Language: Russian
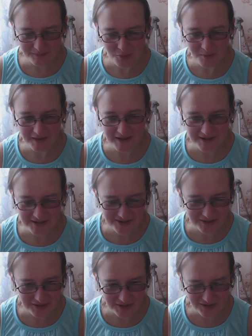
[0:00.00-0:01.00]
ну, моей
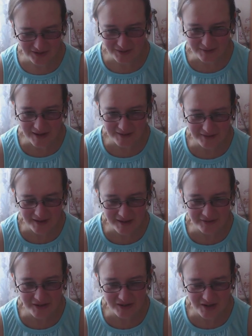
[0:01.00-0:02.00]
сестры, одна,
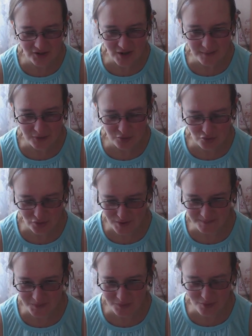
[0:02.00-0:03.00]

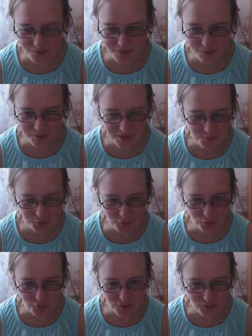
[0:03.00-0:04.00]
одноклашка-подружка,
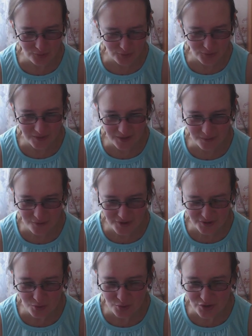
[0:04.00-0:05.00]
работающая в
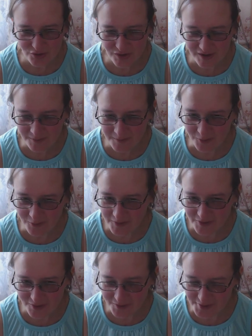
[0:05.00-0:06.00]
светофоре, научила, как
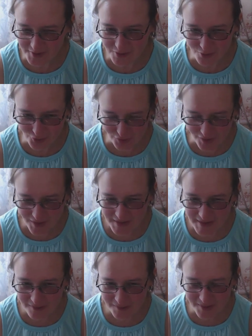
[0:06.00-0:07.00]
покупать зеленый горошек.
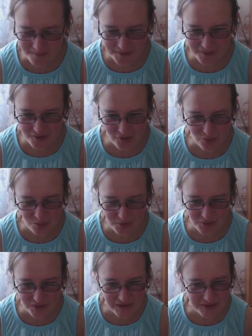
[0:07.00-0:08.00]
И вот я поняла, что
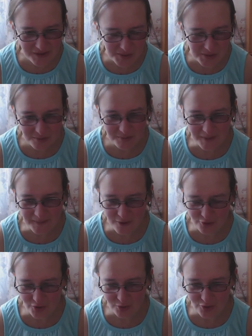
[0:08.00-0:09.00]
бандюэль, который меня
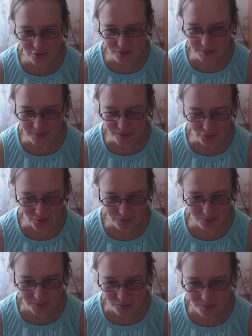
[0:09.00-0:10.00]
бабушка очень любила
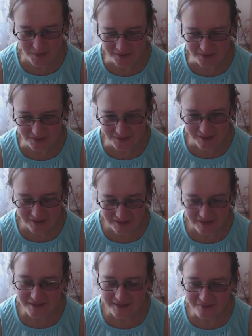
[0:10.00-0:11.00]
покупать,
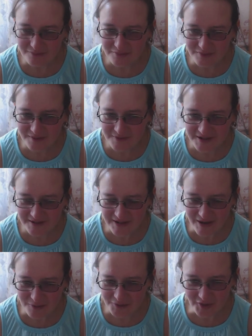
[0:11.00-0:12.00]
не
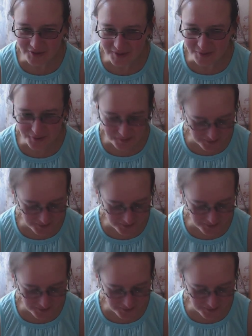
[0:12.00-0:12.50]
всегда вот этот вот